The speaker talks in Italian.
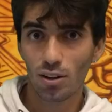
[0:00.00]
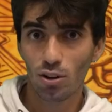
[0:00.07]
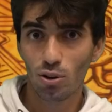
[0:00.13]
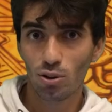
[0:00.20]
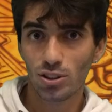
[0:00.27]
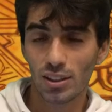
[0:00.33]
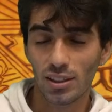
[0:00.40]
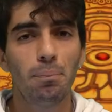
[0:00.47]

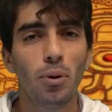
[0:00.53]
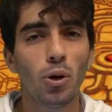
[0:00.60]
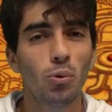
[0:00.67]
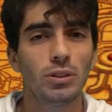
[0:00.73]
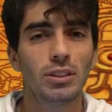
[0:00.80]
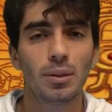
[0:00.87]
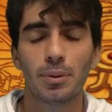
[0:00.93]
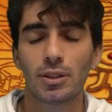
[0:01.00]
Così. Che poi
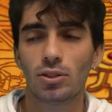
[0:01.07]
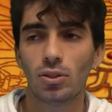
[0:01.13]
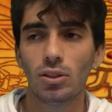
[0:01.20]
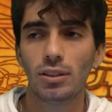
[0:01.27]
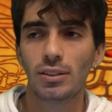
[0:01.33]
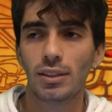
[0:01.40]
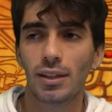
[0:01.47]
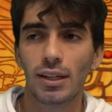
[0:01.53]
queste
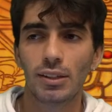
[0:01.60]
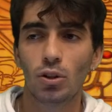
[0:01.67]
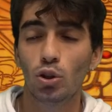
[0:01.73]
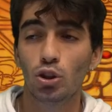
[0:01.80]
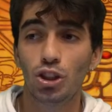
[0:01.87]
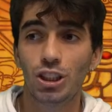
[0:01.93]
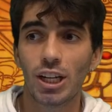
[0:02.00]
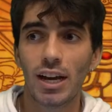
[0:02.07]
persone si
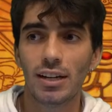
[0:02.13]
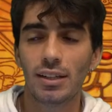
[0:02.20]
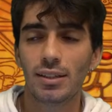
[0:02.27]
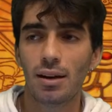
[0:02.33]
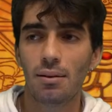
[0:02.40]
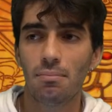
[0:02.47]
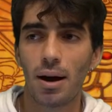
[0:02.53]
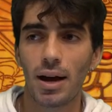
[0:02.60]
credono geni
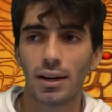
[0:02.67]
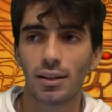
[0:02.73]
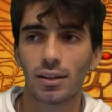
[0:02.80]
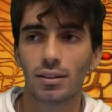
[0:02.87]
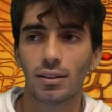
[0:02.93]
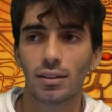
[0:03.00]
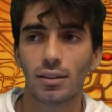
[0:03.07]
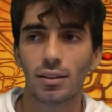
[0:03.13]
del
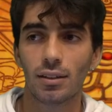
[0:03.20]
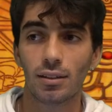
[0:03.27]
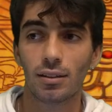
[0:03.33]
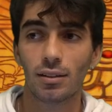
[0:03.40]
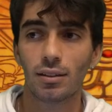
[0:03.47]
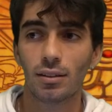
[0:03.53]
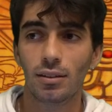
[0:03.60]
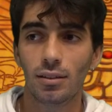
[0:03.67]
marketing.
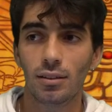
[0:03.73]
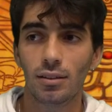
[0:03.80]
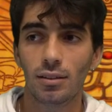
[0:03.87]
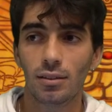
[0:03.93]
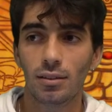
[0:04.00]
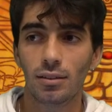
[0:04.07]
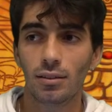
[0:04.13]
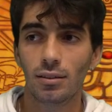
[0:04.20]

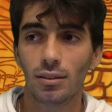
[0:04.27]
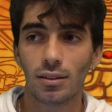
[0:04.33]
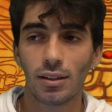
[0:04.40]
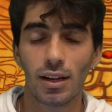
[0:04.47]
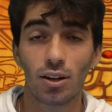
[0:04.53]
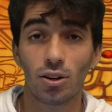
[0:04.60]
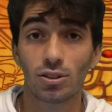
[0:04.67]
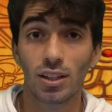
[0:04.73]

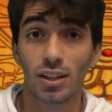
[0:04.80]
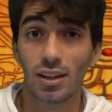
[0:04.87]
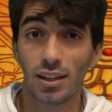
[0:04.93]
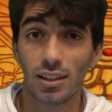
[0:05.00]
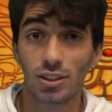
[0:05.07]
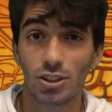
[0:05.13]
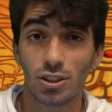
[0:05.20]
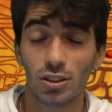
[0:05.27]
Che cosa
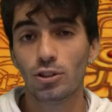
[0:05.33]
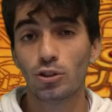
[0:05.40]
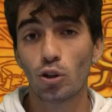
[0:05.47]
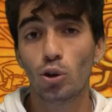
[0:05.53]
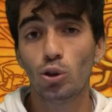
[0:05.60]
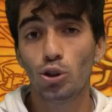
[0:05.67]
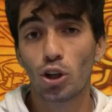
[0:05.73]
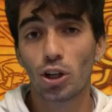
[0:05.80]
cringe.
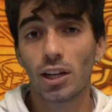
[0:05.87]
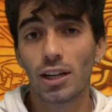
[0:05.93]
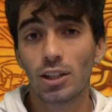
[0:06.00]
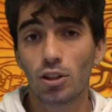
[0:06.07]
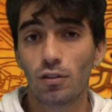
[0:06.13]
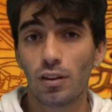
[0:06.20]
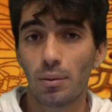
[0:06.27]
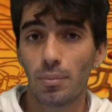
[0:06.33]
Sono giochi che
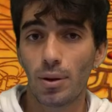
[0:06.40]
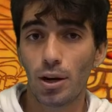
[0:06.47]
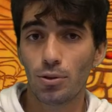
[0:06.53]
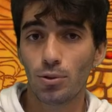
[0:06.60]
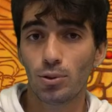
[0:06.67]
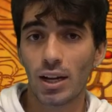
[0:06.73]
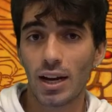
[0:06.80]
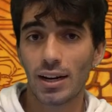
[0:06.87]
dovrebbero
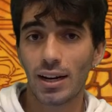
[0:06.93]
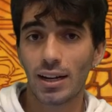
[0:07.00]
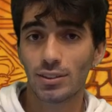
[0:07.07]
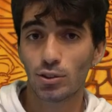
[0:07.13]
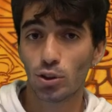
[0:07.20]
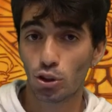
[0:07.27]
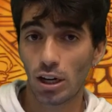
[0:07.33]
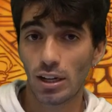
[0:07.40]
aiutare a
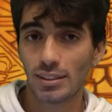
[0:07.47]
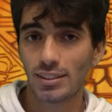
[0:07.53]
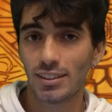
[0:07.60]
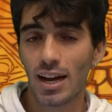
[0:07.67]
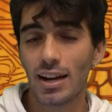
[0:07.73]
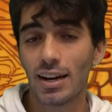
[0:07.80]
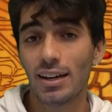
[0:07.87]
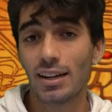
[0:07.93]

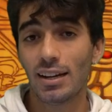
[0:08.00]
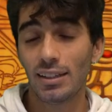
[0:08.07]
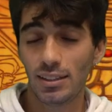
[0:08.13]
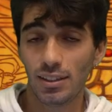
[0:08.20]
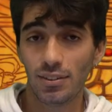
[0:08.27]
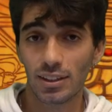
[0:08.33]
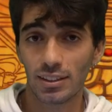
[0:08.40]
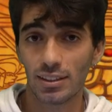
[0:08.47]
socializzare e
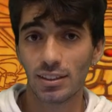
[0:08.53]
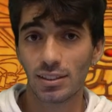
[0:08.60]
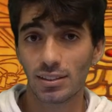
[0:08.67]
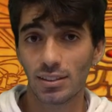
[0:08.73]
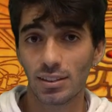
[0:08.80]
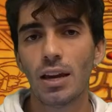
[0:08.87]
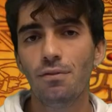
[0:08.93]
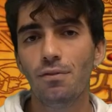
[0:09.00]

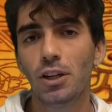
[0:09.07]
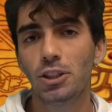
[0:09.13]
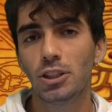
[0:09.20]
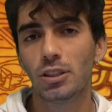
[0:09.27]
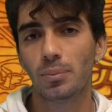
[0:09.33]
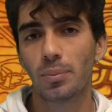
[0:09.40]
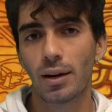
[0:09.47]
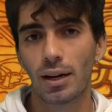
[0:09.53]
divertirsi. E invece
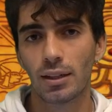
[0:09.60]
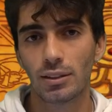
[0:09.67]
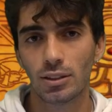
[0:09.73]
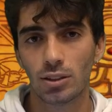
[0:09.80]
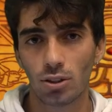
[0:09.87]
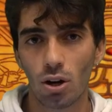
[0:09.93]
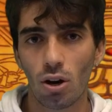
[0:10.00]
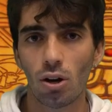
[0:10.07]
si parla di
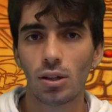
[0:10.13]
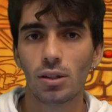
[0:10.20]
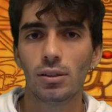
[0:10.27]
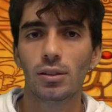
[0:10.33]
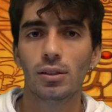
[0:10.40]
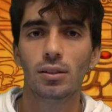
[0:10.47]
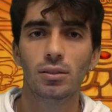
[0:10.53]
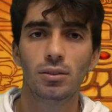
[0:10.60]

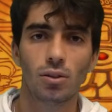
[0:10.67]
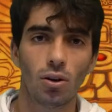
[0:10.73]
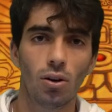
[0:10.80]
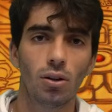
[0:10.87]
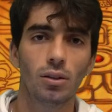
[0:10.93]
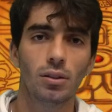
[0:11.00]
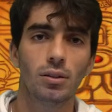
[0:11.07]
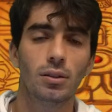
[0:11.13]
soldi,
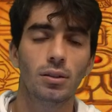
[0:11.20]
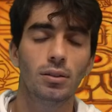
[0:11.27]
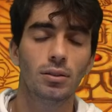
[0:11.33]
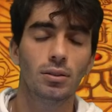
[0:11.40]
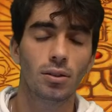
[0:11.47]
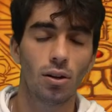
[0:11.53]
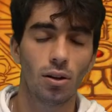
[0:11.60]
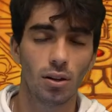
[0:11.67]
soldi,
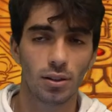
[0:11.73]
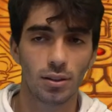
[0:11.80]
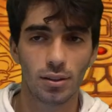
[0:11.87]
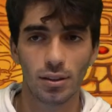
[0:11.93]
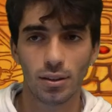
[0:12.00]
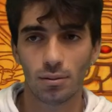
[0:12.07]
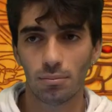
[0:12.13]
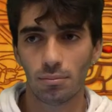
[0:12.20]

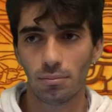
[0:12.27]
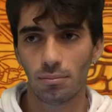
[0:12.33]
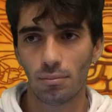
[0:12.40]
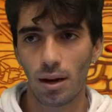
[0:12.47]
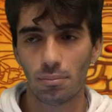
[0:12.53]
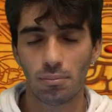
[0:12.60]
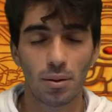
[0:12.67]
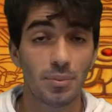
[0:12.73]
soldi.
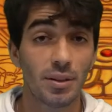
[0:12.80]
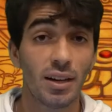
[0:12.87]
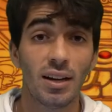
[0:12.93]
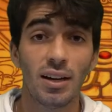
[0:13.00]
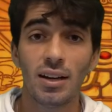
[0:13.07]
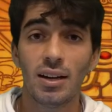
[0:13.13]
Mamma mia.